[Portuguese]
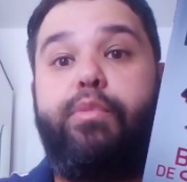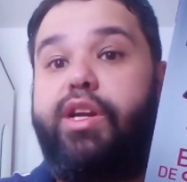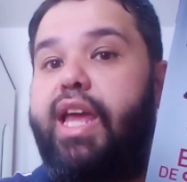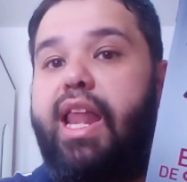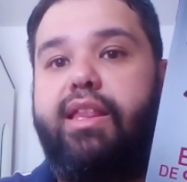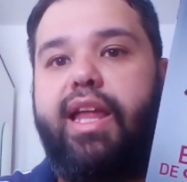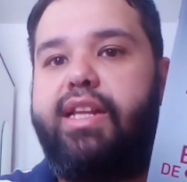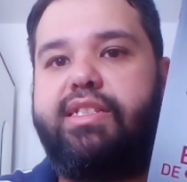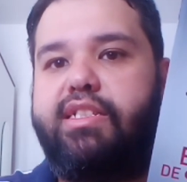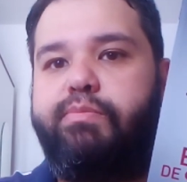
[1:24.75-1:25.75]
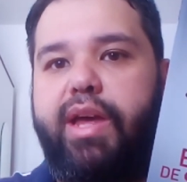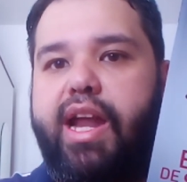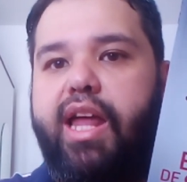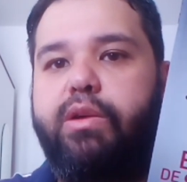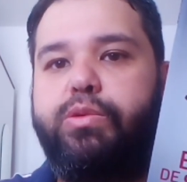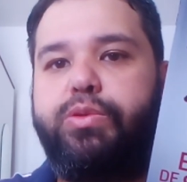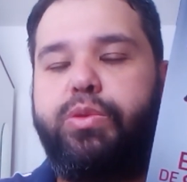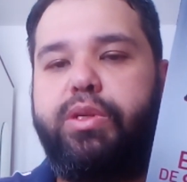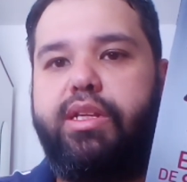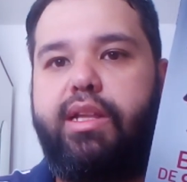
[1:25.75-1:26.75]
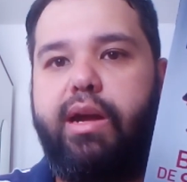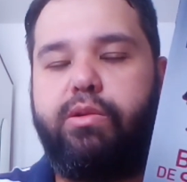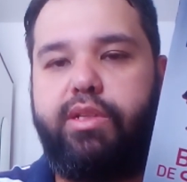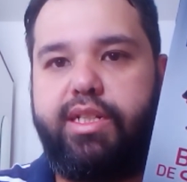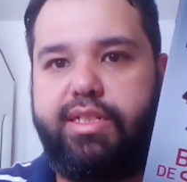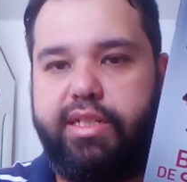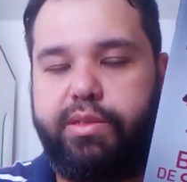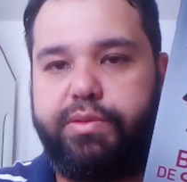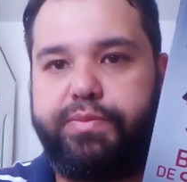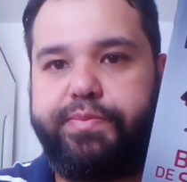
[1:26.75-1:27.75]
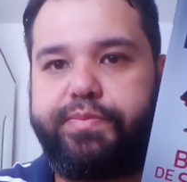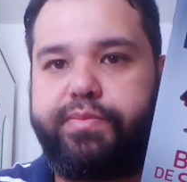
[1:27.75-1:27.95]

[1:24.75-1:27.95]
porque ela está desesperada com tudo que está acontecendo.